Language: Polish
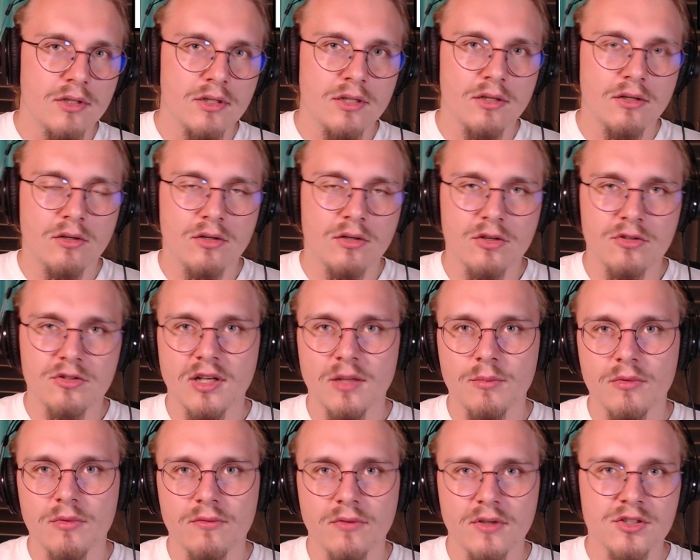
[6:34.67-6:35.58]

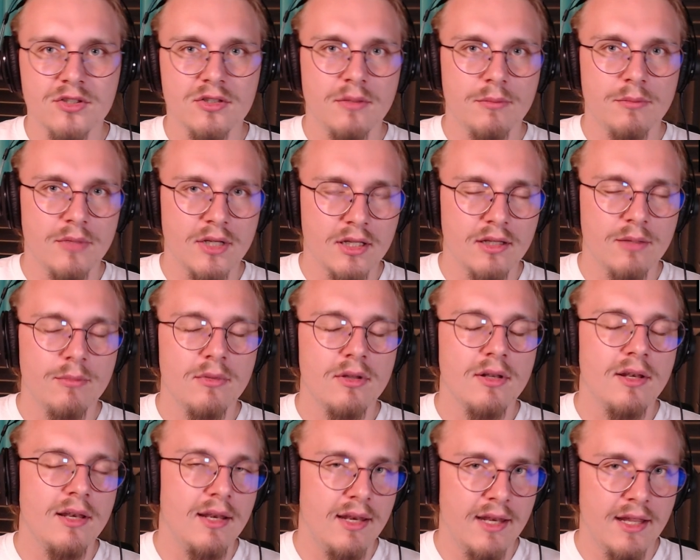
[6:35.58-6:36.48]
określamy właśnie mianem
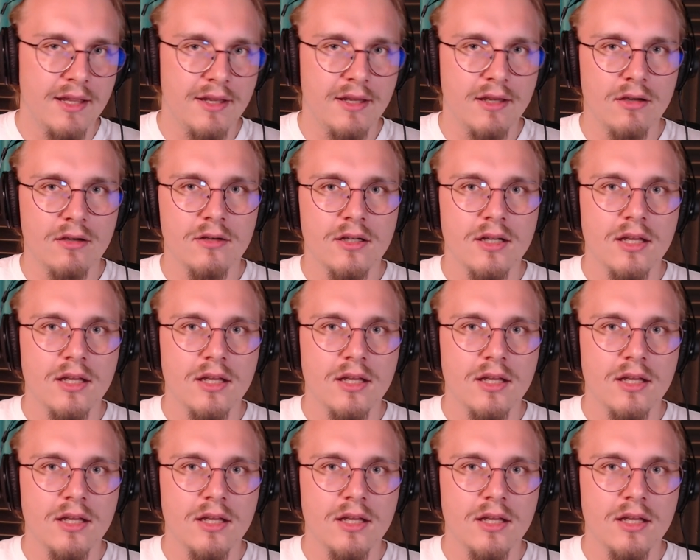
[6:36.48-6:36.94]
layer.